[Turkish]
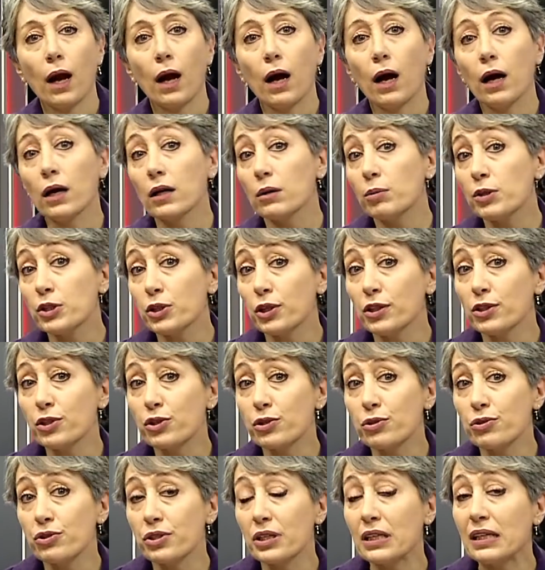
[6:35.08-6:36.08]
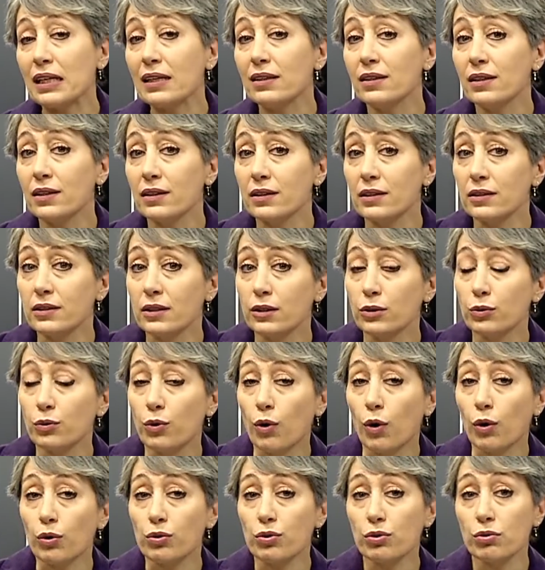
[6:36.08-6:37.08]
Araba çalışınca kedi
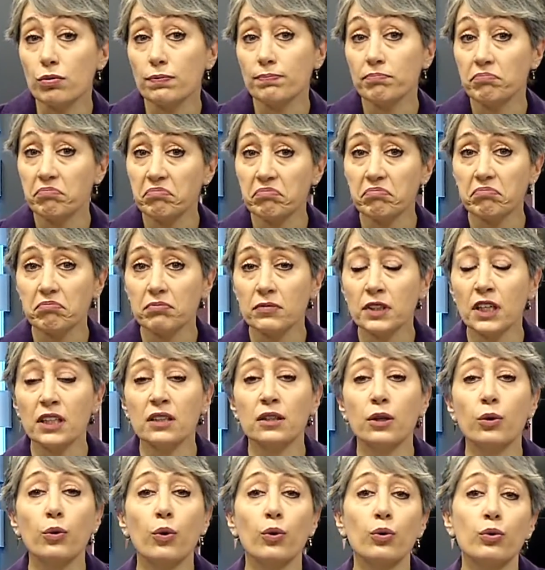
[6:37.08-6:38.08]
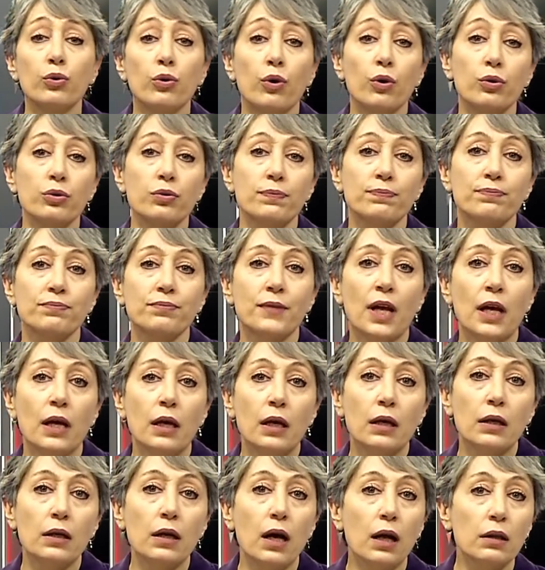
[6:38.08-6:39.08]
yaralanıyor ya da ölüyor.
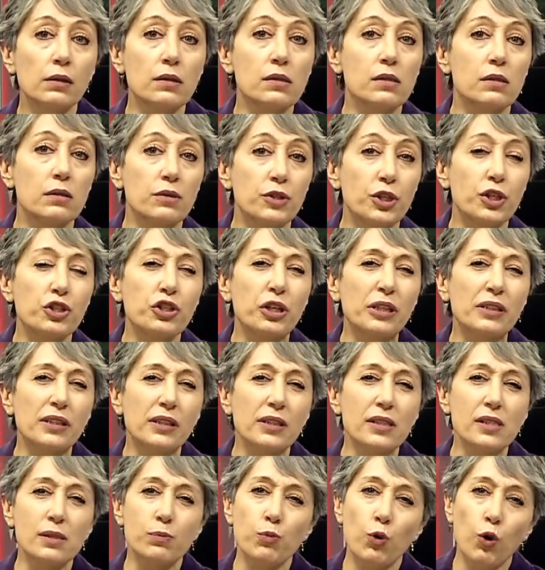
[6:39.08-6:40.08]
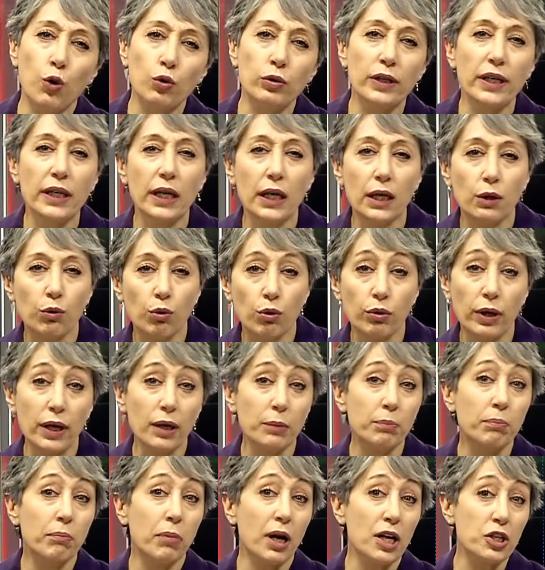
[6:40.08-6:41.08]
Yalnız yaşadığınız bölgeye
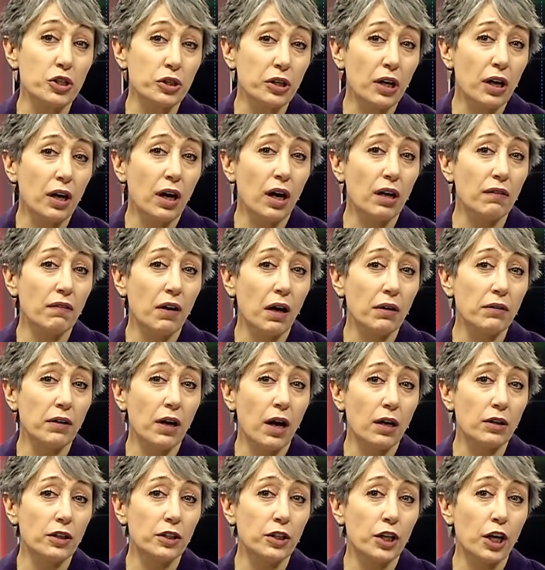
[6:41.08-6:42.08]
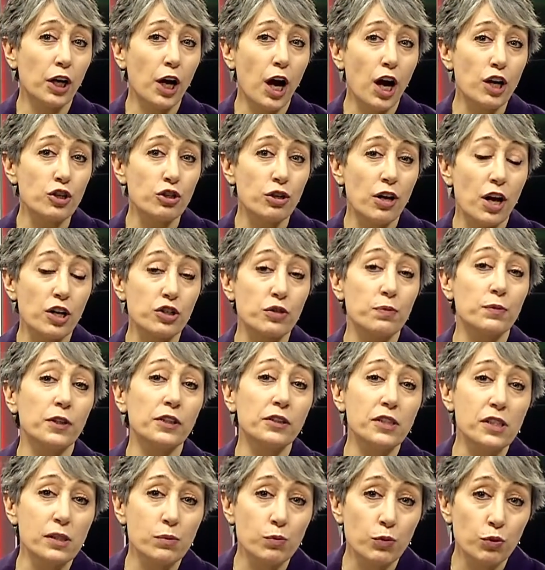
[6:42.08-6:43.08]
göre başka hayvanlarla da
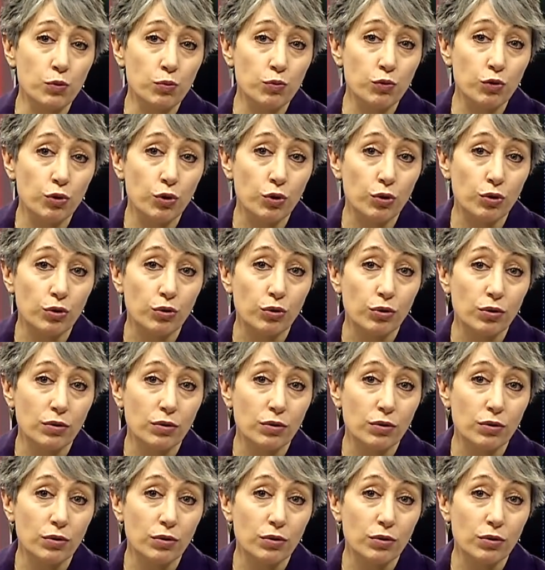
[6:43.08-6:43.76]
karşılaşmanız mümkün.